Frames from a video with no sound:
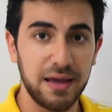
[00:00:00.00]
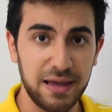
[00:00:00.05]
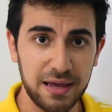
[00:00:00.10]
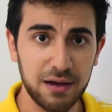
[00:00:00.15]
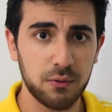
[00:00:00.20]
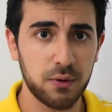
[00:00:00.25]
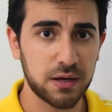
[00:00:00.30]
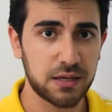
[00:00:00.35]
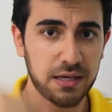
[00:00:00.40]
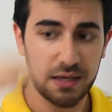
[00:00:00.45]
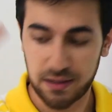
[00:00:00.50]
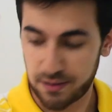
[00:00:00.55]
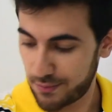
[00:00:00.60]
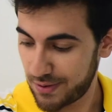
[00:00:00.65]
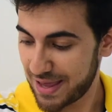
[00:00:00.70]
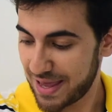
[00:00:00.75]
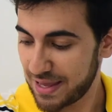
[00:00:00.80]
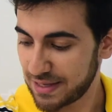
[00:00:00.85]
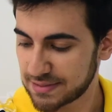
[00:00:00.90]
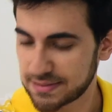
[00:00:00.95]
Eu aqui, eu
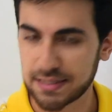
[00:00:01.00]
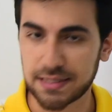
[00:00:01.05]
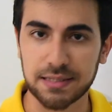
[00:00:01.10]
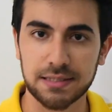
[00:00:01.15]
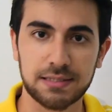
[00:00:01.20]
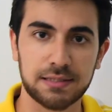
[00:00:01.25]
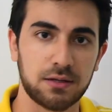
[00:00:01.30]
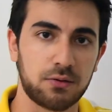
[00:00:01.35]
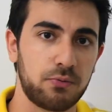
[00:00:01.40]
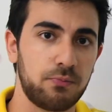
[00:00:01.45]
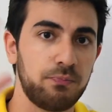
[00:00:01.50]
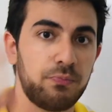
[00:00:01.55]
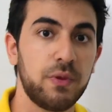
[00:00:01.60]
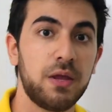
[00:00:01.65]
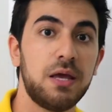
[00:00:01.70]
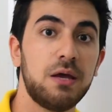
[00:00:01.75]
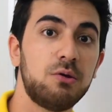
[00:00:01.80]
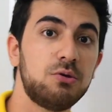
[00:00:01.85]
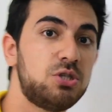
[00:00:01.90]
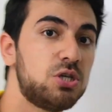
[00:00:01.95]
errei essa questão,
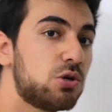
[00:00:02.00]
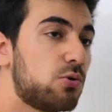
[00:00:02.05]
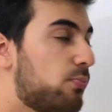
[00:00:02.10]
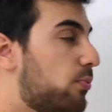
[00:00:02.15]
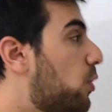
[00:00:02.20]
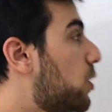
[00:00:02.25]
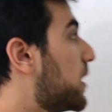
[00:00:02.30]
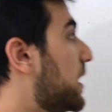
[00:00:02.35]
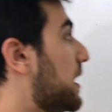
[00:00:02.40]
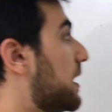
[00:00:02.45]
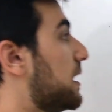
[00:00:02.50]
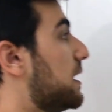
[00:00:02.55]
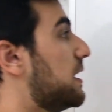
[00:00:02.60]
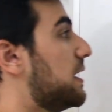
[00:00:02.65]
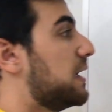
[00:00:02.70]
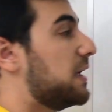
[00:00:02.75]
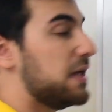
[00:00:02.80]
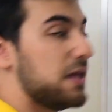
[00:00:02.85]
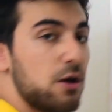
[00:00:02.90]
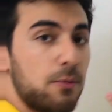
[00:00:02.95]
eu digo por quê.
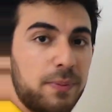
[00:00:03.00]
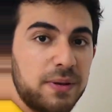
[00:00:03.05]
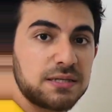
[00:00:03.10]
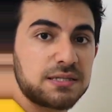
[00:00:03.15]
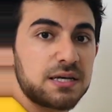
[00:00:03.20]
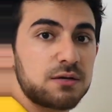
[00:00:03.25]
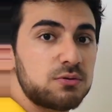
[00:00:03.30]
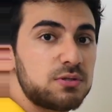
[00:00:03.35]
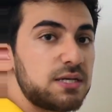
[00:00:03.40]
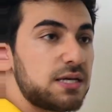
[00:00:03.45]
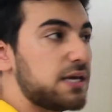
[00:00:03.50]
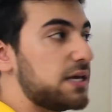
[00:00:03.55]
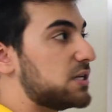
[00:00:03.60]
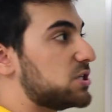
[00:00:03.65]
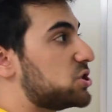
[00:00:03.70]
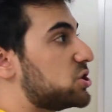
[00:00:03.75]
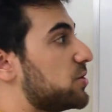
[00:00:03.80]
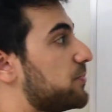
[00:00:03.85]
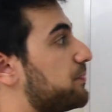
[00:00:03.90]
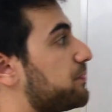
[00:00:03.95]
Eu pensei o
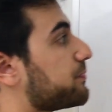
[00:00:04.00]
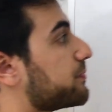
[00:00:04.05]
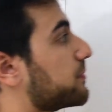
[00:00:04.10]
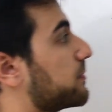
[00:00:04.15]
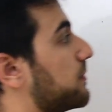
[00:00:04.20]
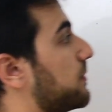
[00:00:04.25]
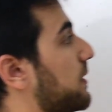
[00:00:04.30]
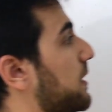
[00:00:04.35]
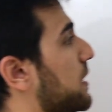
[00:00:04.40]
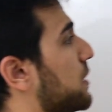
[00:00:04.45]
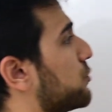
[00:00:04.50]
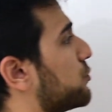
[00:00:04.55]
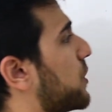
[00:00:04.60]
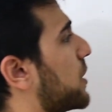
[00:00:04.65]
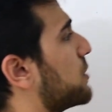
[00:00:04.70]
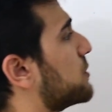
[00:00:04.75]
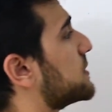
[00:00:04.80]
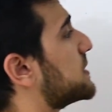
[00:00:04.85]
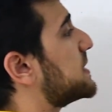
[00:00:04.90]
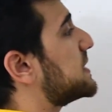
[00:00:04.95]
seguinte, eu
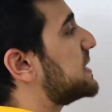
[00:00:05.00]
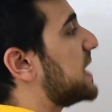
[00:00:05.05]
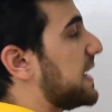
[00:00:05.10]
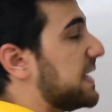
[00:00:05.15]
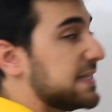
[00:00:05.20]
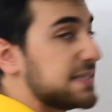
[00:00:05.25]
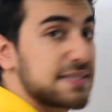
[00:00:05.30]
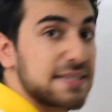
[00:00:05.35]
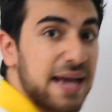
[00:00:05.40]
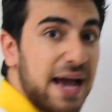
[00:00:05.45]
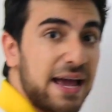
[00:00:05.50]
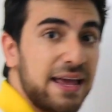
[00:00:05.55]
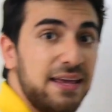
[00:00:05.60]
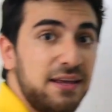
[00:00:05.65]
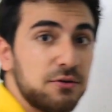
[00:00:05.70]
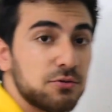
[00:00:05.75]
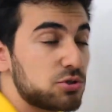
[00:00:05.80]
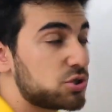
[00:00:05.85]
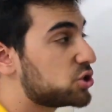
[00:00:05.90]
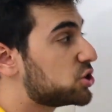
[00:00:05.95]
tenho seis
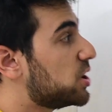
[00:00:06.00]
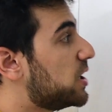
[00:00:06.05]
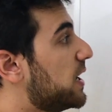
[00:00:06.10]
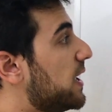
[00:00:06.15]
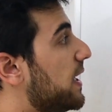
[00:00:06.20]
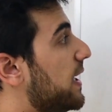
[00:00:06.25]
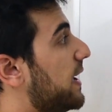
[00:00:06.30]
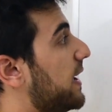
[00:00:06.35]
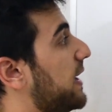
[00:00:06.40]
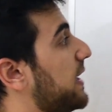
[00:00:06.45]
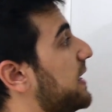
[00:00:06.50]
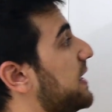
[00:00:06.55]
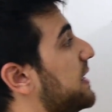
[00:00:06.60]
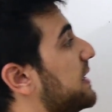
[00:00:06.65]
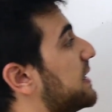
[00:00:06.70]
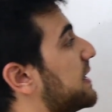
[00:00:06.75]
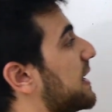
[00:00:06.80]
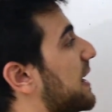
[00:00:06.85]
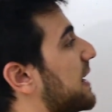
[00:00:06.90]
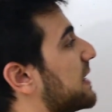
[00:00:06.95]
carrinhos.
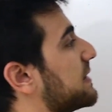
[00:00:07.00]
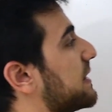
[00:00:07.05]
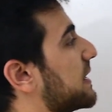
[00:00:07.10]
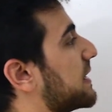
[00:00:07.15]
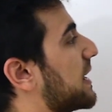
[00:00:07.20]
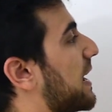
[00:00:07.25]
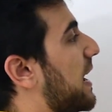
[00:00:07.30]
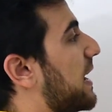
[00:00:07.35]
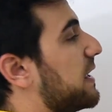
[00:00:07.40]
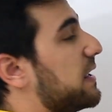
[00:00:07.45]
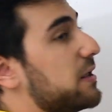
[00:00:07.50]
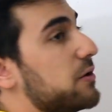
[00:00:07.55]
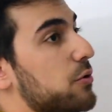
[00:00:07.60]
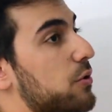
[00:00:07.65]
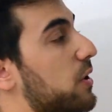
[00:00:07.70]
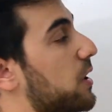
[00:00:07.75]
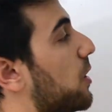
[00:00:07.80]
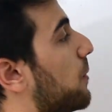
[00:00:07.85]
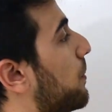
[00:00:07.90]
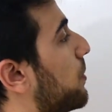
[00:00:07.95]
Em cada
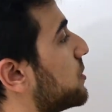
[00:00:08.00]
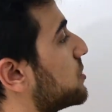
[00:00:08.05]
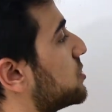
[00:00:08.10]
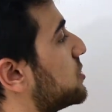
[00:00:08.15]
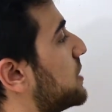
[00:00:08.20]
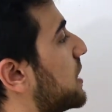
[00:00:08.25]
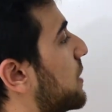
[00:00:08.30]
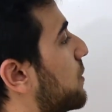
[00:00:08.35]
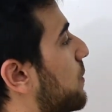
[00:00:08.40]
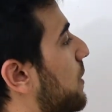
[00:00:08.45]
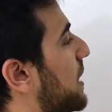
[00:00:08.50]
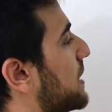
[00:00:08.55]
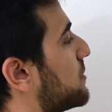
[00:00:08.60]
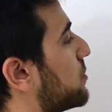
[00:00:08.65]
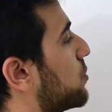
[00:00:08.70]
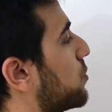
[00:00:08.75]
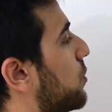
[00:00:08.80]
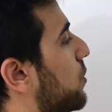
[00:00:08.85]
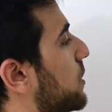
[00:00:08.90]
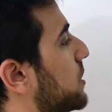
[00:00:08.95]
carrinho eu posso ter
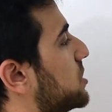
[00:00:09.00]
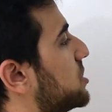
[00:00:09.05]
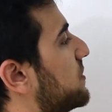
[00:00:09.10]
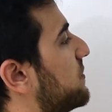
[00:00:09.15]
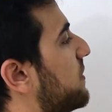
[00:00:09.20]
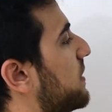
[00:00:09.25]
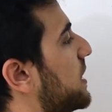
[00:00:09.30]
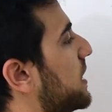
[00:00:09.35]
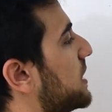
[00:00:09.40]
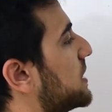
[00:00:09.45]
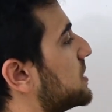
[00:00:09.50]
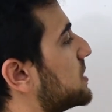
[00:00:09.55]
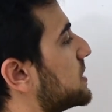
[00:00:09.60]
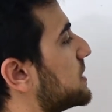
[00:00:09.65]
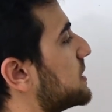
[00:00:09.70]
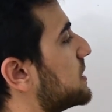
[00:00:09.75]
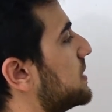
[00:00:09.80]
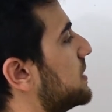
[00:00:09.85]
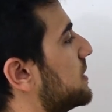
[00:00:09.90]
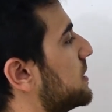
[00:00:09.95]
quatro cores
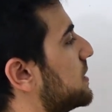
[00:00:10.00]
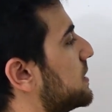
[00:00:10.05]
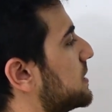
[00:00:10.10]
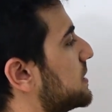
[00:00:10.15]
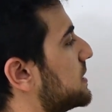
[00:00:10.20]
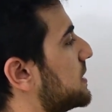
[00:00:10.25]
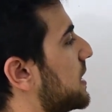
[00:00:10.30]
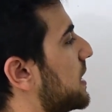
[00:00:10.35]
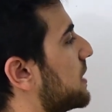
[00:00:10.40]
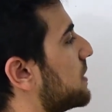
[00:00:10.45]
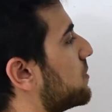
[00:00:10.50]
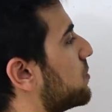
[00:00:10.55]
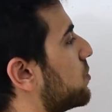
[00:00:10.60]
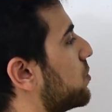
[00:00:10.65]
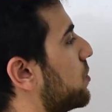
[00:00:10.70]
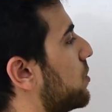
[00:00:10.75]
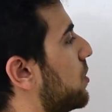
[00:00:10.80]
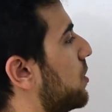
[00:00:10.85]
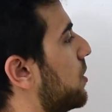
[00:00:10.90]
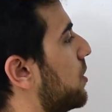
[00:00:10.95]
diferentes, certo?
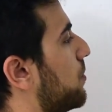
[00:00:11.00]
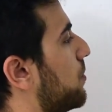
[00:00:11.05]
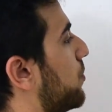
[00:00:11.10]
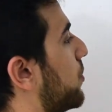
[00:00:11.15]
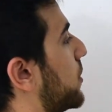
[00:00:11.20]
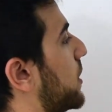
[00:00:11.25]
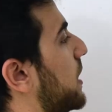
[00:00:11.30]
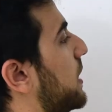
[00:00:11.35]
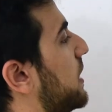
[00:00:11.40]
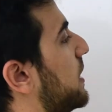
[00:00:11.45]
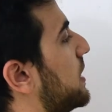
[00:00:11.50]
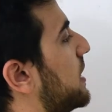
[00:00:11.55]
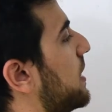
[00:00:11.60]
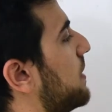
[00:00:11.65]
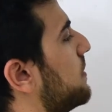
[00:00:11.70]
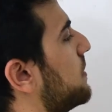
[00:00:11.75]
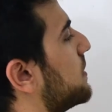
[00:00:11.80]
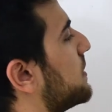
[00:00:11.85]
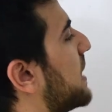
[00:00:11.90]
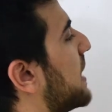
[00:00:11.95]
Porque
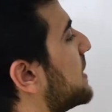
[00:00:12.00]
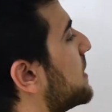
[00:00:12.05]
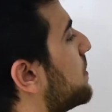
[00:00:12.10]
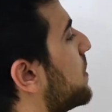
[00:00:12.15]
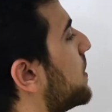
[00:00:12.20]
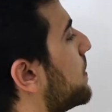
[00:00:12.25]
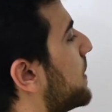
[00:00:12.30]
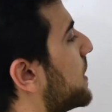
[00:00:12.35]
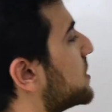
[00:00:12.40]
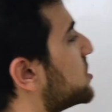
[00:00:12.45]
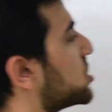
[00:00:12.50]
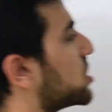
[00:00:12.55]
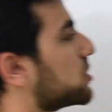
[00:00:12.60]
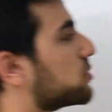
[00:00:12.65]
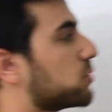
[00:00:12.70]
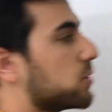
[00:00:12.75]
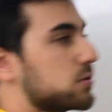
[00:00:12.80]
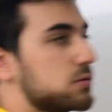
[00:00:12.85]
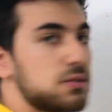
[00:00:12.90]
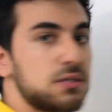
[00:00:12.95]
ninguém, nada me impede que
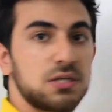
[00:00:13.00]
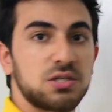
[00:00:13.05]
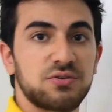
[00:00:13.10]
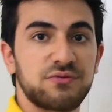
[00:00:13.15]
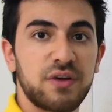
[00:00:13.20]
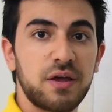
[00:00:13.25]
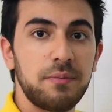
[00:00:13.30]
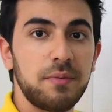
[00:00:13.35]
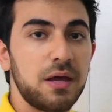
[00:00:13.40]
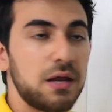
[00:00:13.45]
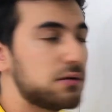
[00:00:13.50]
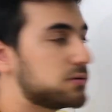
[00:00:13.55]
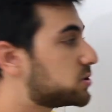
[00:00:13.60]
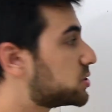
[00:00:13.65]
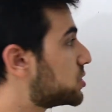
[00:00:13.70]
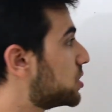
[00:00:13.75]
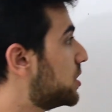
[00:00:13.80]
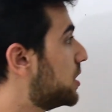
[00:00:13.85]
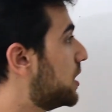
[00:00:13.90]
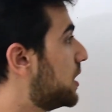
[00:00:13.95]
todos sejam
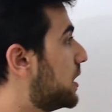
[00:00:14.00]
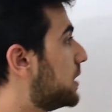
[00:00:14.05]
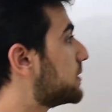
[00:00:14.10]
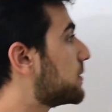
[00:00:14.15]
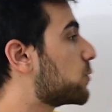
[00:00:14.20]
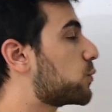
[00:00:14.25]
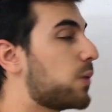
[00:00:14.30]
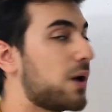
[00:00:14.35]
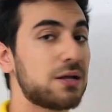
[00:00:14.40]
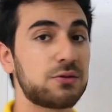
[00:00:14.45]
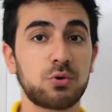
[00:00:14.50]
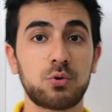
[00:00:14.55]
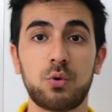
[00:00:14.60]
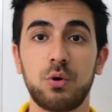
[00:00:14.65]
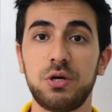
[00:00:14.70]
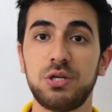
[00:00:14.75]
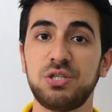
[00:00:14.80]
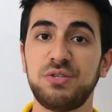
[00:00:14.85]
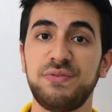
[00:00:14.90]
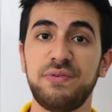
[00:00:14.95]
vermelhos. Então, quatro
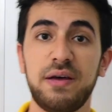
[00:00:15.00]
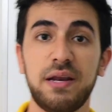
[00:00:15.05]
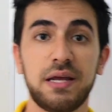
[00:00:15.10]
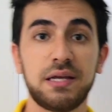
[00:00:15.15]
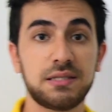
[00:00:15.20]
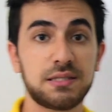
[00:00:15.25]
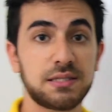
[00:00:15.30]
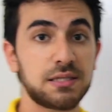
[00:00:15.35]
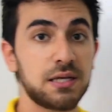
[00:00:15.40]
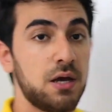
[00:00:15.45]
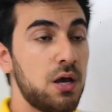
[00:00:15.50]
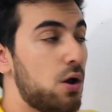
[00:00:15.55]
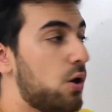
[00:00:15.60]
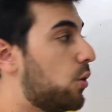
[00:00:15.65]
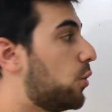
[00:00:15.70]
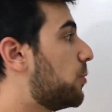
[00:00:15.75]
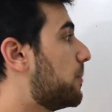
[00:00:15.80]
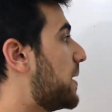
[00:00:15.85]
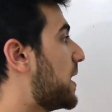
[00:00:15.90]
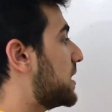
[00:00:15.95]
cores diferentes.
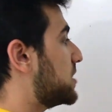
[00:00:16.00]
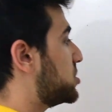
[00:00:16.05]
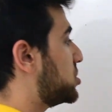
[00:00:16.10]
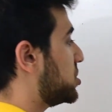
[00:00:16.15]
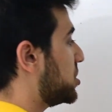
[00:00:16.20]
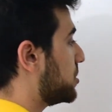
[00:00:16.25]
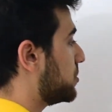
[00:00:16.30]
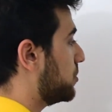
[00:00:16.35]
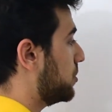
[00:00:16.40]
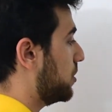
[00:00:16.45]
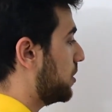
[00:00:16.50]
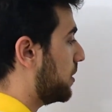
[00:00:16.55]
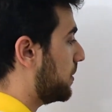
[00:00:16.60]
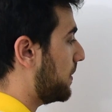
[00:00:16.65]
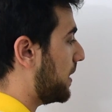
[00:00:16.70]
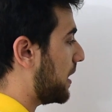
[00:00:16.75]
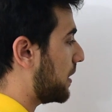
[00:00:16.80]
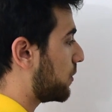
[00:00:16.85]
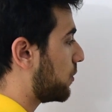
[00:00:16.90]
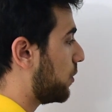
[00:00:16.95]
Humbertinho
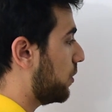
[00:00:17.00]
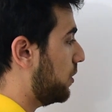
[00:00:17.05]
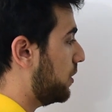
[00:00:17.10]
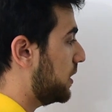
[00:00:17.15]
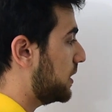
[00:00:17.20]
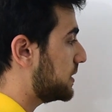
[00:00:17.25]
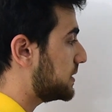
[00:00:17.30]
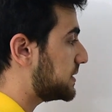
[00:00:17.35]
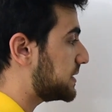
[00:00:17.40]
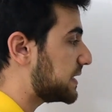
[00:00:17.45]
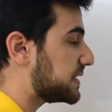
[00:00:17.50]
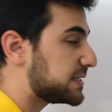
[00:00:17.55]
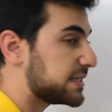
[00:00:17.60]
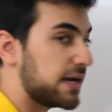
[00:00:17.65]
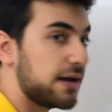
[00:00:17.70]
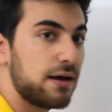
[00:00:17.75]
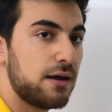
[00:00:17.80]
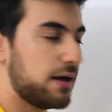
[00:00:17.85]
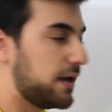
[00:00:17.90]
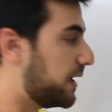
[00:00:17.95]
marcou seis
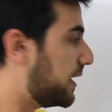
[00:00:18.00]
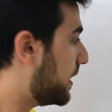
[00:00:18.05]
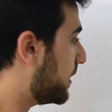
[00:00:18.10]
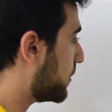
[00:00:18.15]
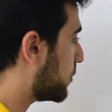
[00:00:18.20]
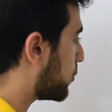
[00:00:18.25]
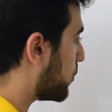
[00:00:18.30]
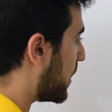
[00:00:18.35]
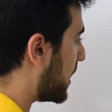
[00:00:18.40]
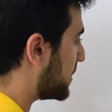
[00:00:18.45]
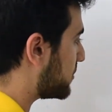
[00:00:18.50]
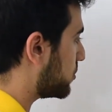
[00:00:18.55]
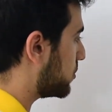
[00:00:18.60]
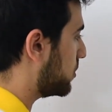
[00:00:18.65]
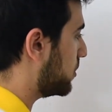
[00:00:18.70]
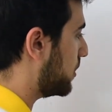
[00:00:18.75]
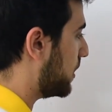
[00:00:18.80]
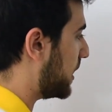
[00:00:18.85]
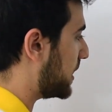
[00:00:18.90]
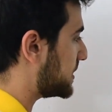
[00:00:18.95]
a, é,
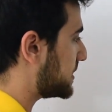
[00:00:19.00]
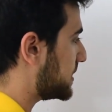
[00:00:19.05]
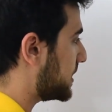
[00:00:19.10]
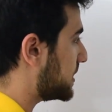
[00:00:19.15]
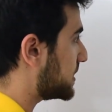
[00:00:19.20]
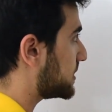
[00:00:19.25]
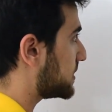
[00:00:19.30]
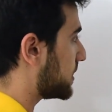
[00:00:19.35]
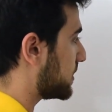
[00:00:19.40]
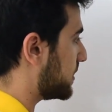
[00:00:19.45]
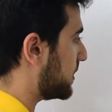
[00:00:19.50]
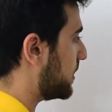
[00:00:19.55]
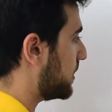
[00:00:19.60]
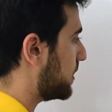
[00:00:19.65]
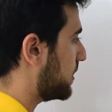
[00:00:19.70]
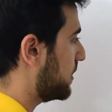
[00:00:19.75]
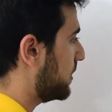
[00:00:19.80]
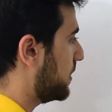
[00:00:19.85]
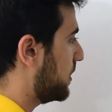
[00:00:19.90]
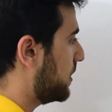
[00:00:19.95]
quatro a sexta,
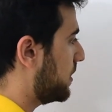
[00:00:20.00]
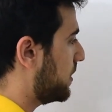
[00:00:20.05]
né?